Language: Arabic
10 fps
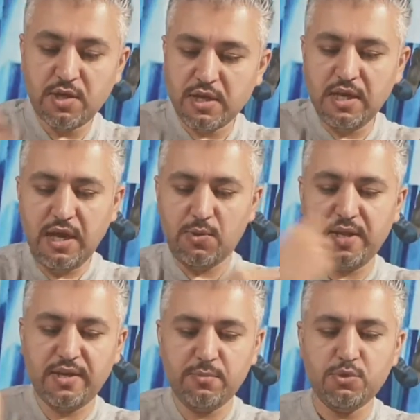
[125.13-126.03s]
اللي
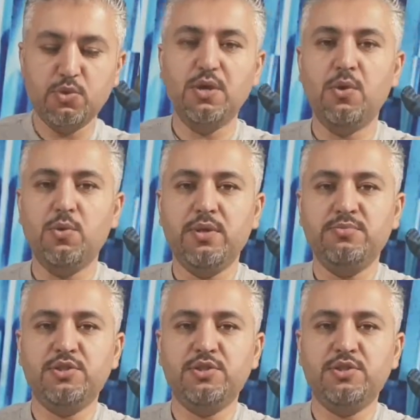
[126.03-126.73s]
حوالينا يموتون لا هو يمشي